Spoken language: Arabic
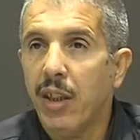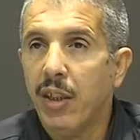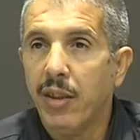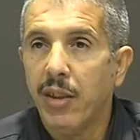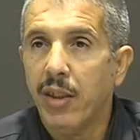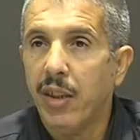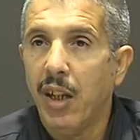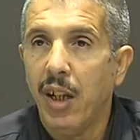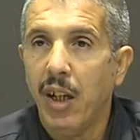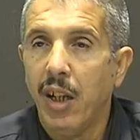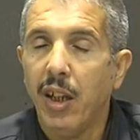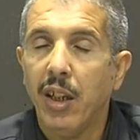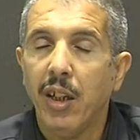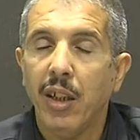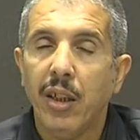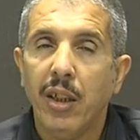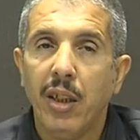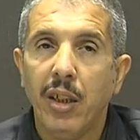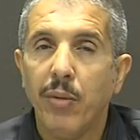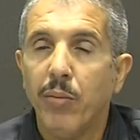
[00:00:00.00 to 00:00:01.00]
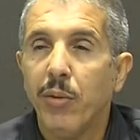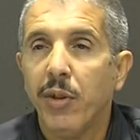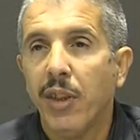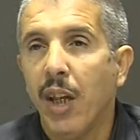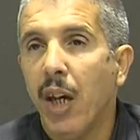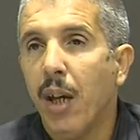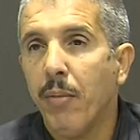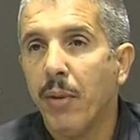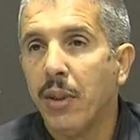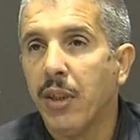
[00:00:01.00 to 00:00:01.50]
السياحة
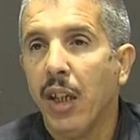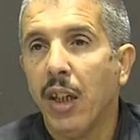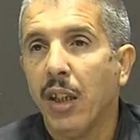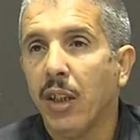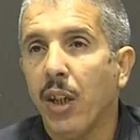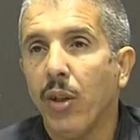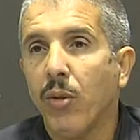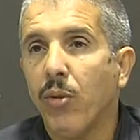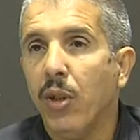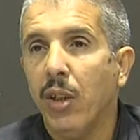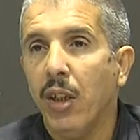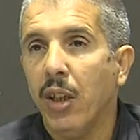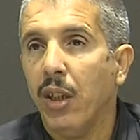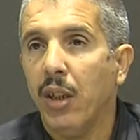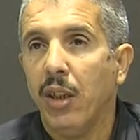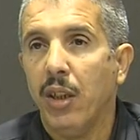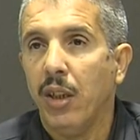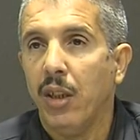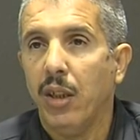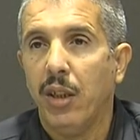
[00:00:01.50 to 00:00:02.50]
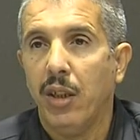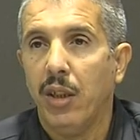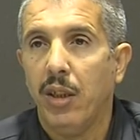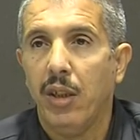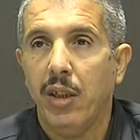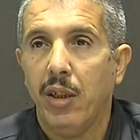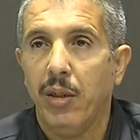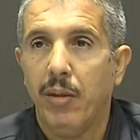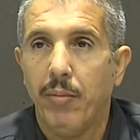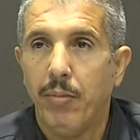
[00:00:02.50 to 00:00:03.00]
المساهمة تاعها ككل
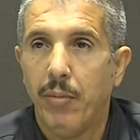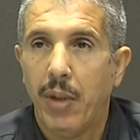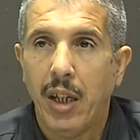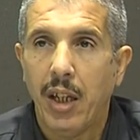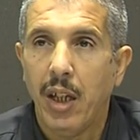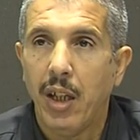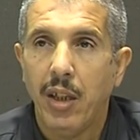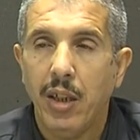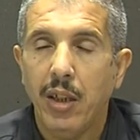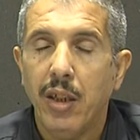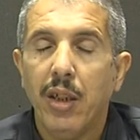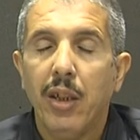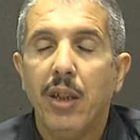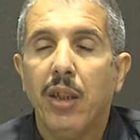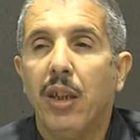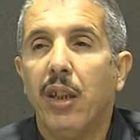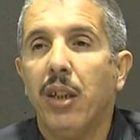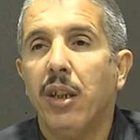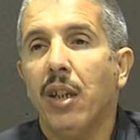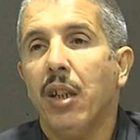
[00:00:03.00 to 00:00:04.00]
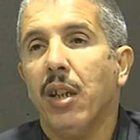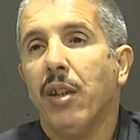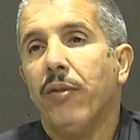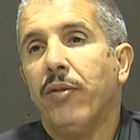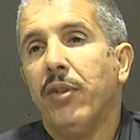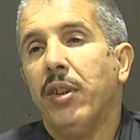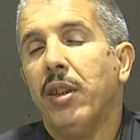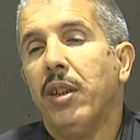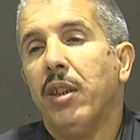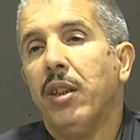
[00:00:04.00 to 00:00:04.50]
آه، مرة هي
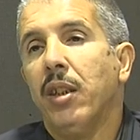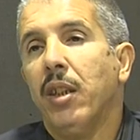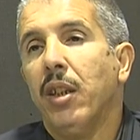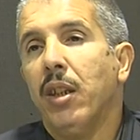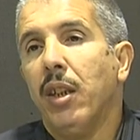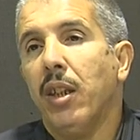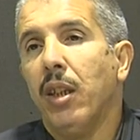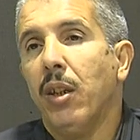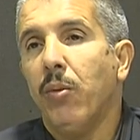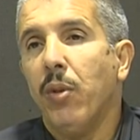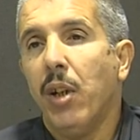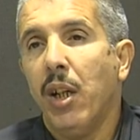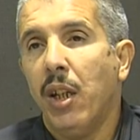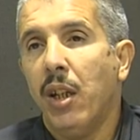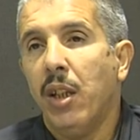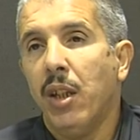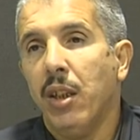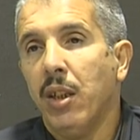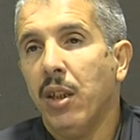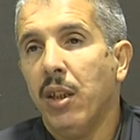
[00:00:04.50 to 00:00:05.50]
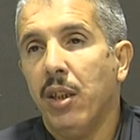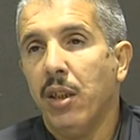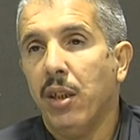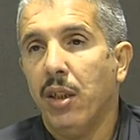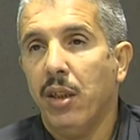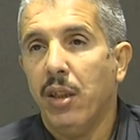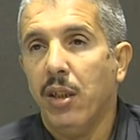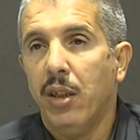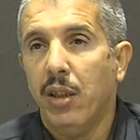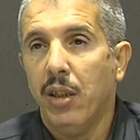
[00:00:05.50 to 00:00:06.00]
في إيواء
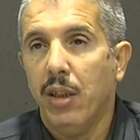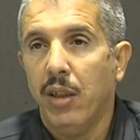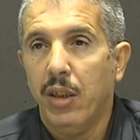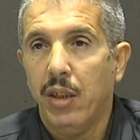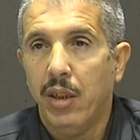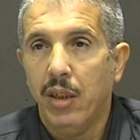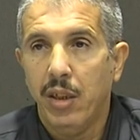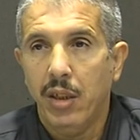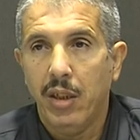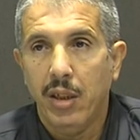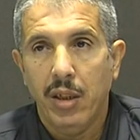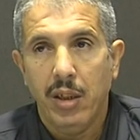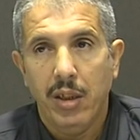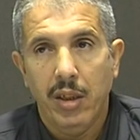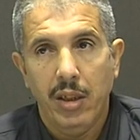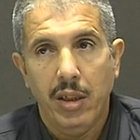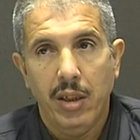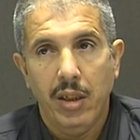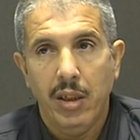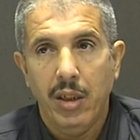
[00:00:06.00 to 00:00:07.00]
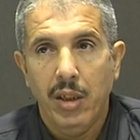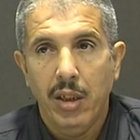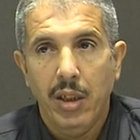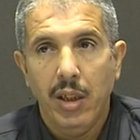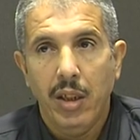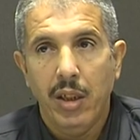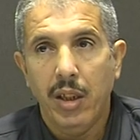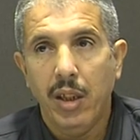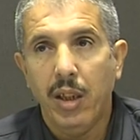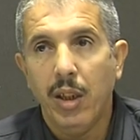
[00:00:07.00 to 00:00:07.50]
آه،
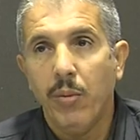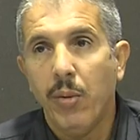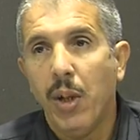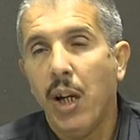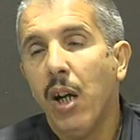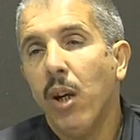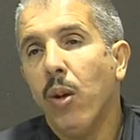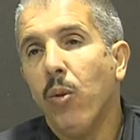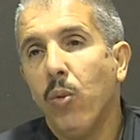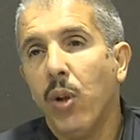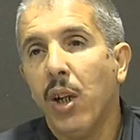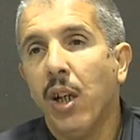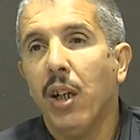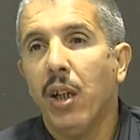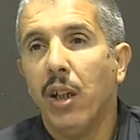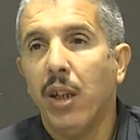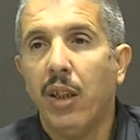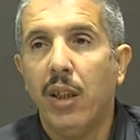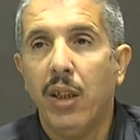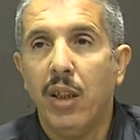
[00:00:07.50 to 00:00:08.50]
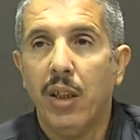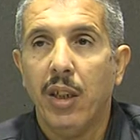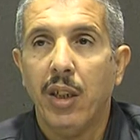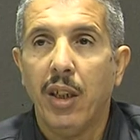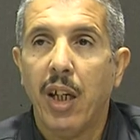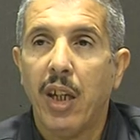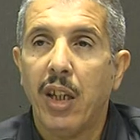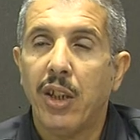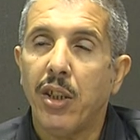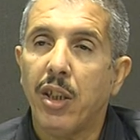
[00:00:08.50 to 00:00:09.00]
الإيواء
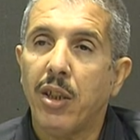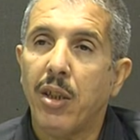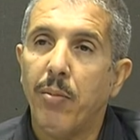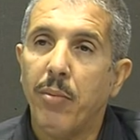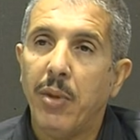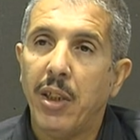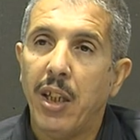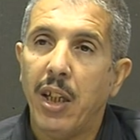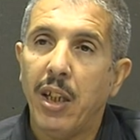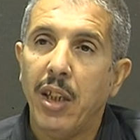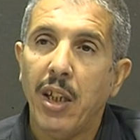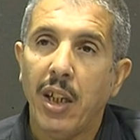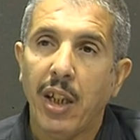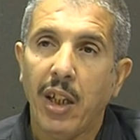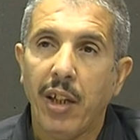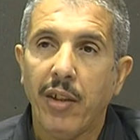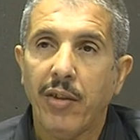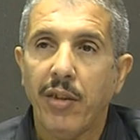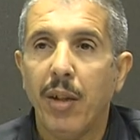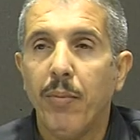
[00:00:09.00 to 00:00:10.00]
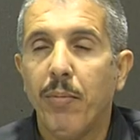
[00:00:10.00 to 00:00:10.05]
والخرجات الميدانية الخاصة